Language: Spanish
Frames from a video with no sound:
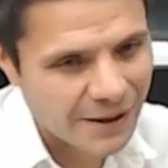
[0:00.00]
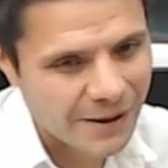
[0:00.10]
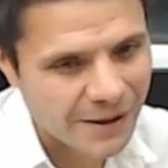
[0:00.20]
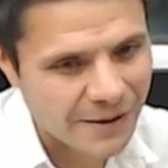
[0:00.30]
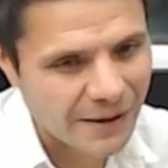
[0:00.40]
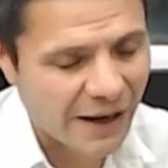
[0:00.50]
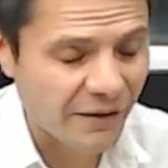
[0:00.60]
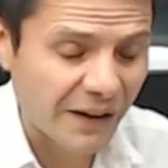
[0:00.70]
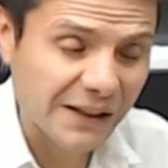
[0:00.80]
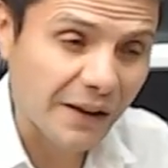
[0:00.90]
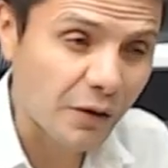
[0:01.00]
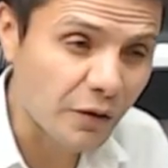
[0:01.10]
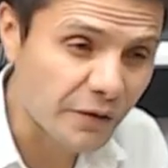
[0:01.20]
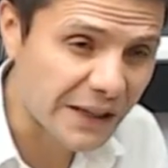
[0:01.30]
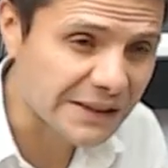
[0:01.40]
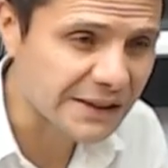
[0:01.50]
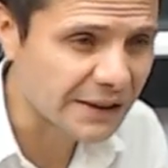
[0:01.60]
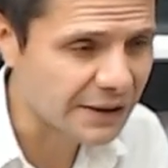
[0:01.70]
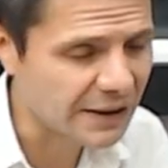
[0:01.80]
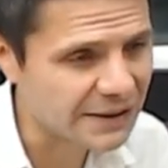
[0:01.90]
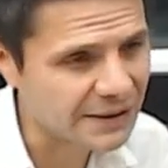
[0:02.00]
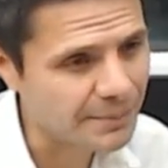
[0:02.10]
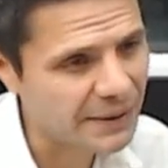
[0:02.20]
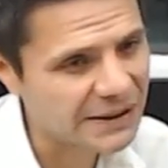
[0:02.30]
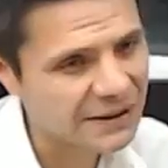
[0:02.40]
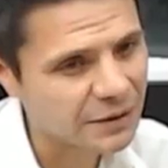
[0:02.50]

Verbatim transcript: Eh, hay falta de confianza, las empresas